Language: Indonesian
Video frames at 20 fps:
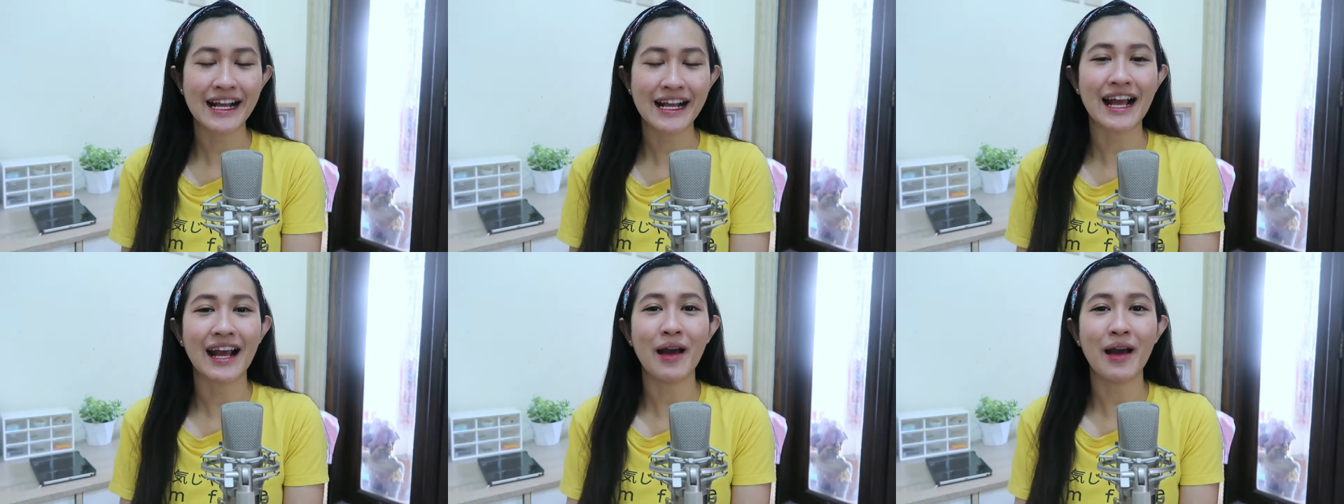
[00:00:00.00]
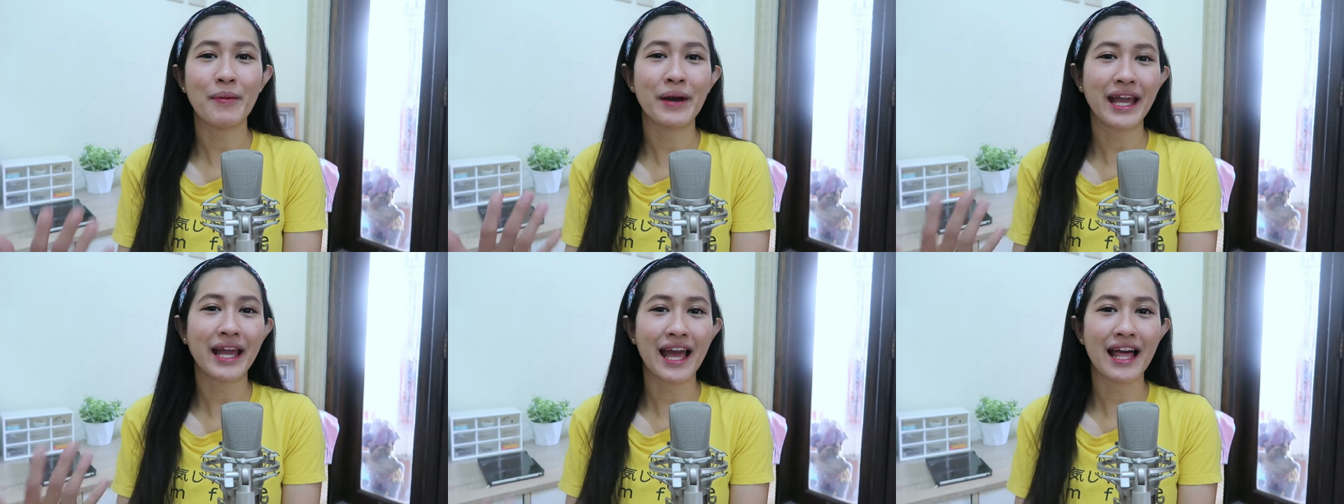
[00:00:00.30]

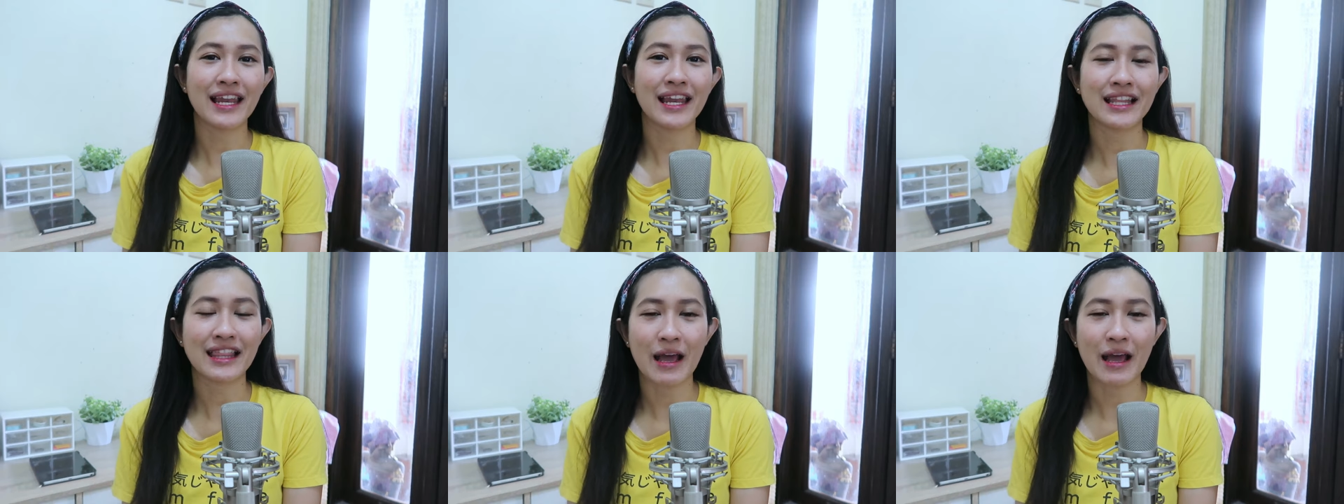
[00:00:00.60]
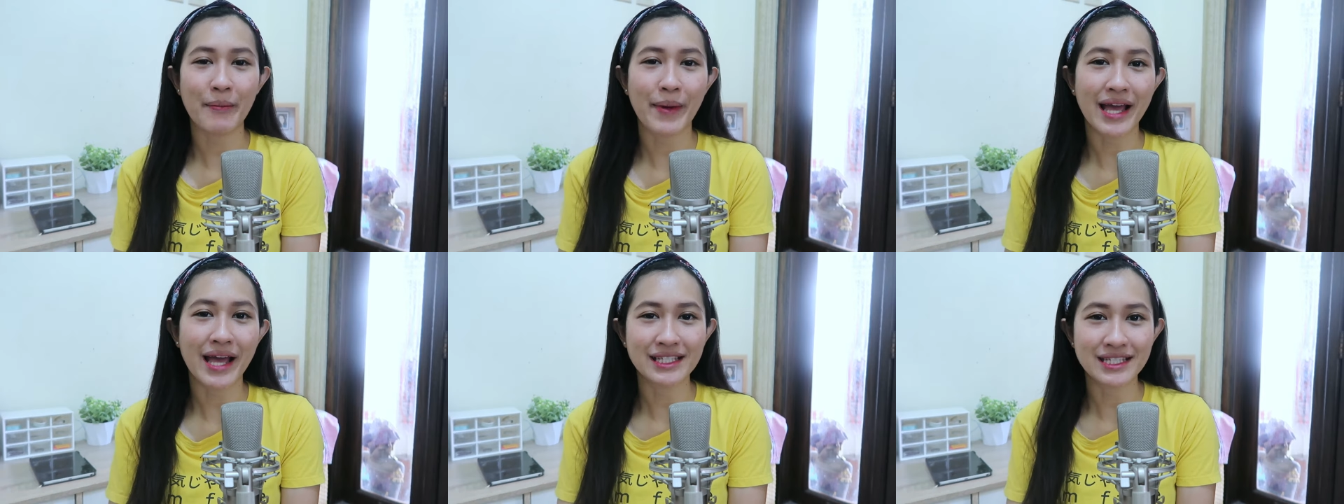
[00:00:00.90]
kakak pakai alat
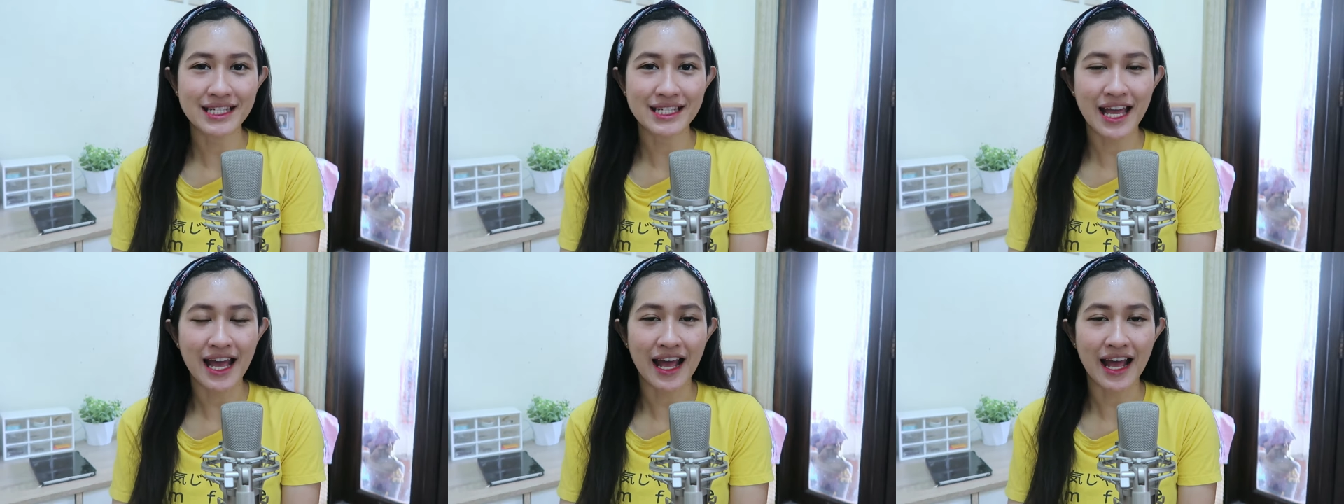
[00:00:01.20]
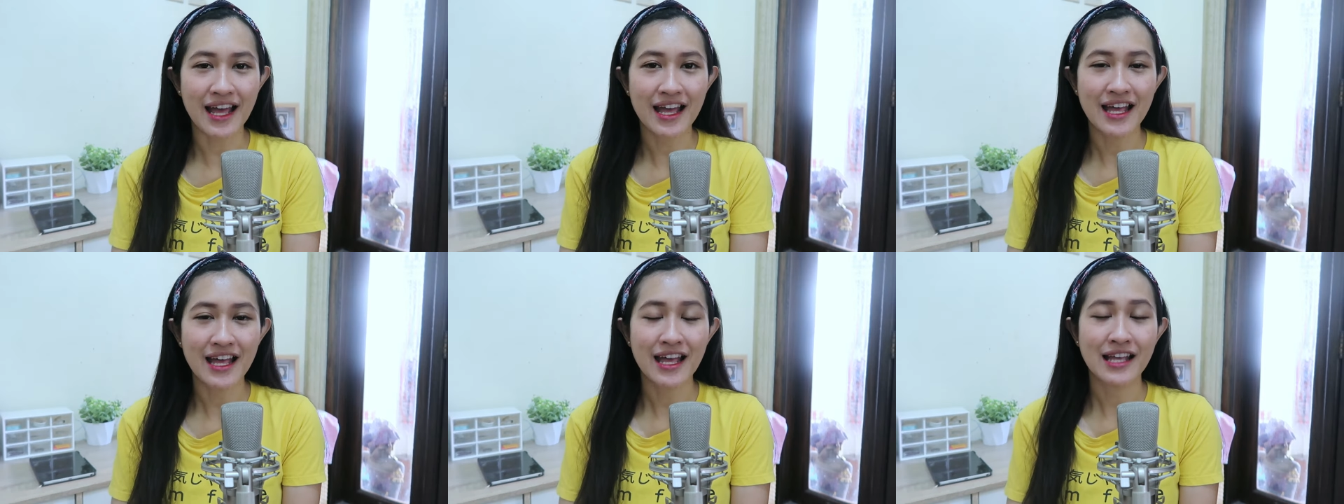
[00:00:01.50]
apa aja,
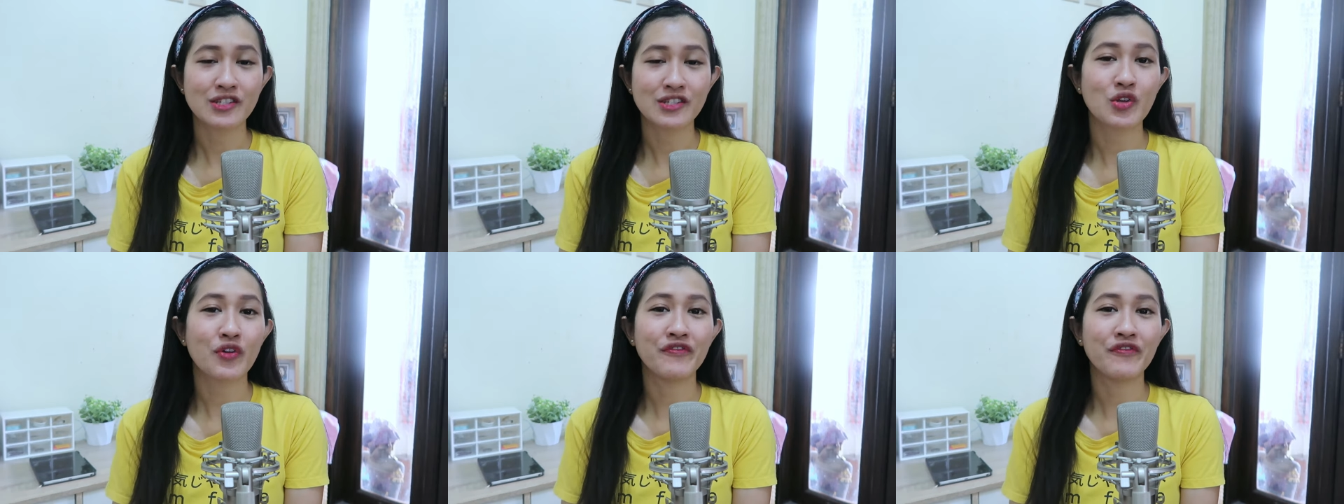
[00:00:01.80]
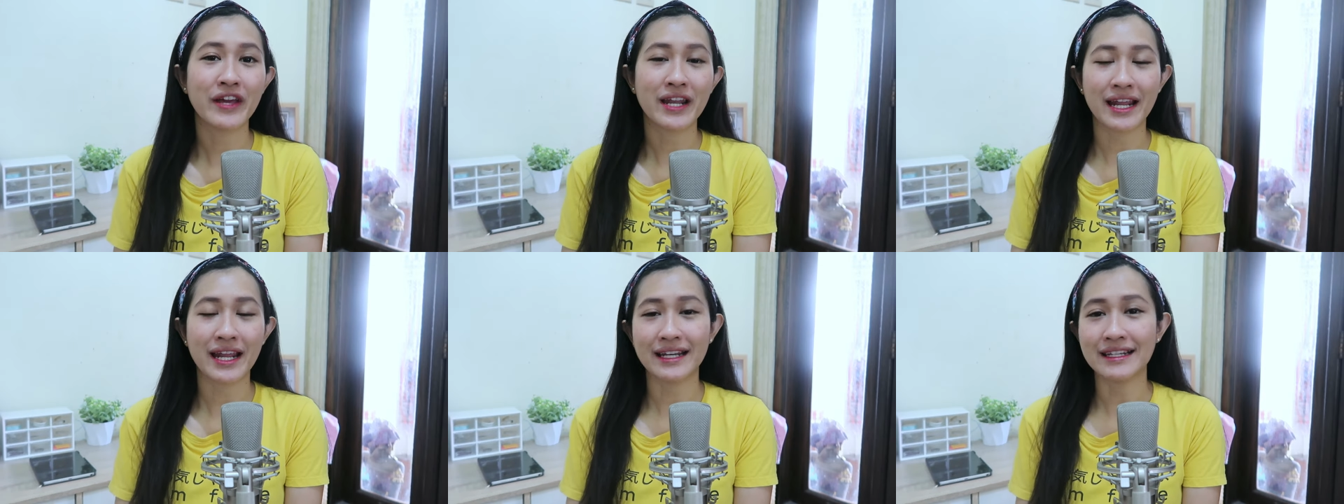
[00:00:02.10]

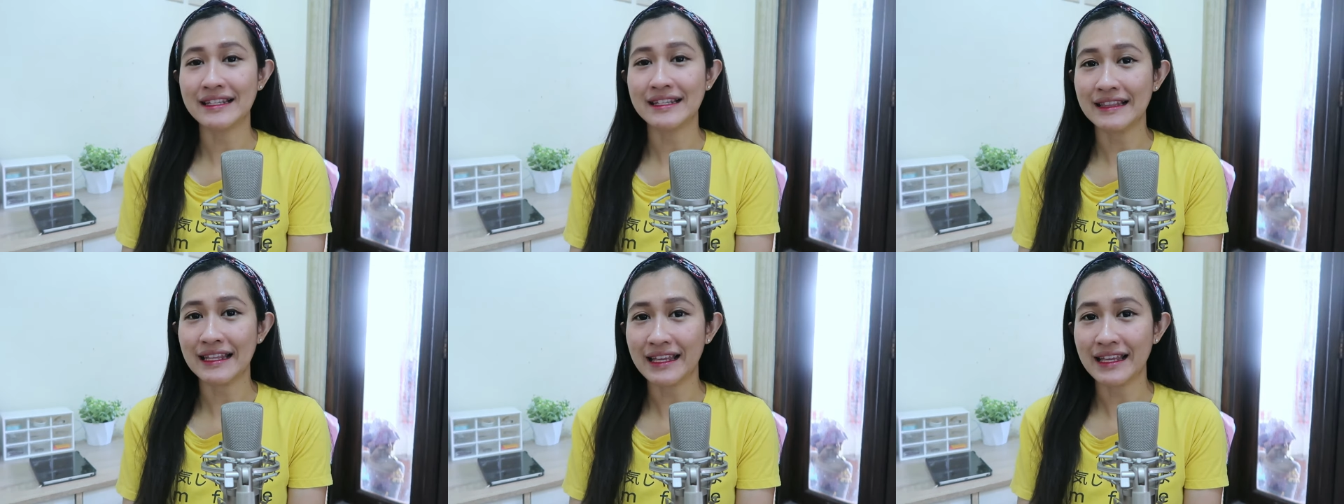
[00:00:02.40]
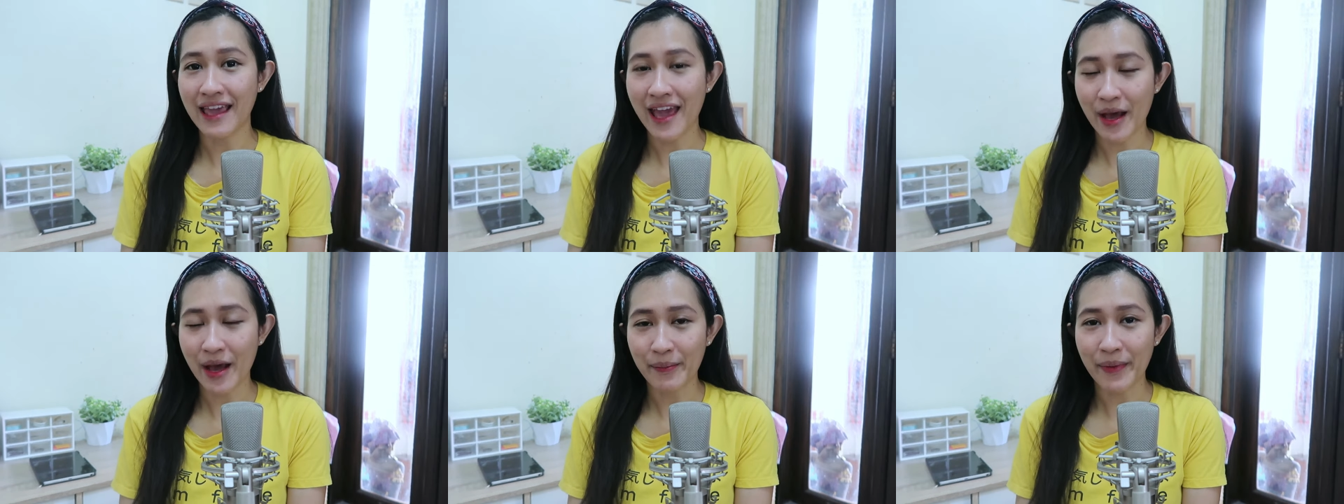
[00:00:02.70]
software
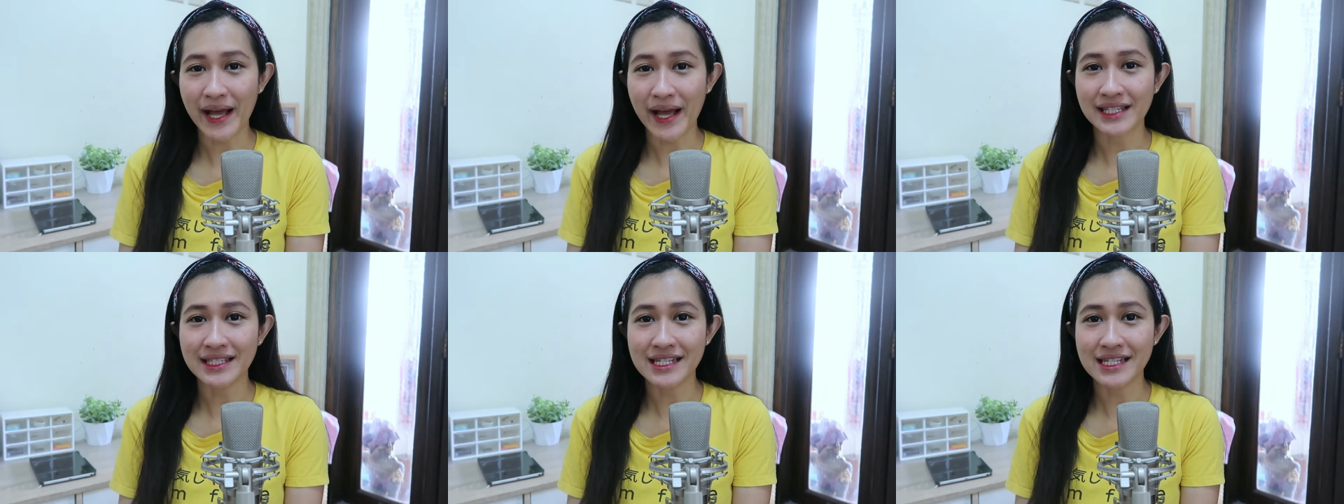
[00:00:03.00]
editingnya apa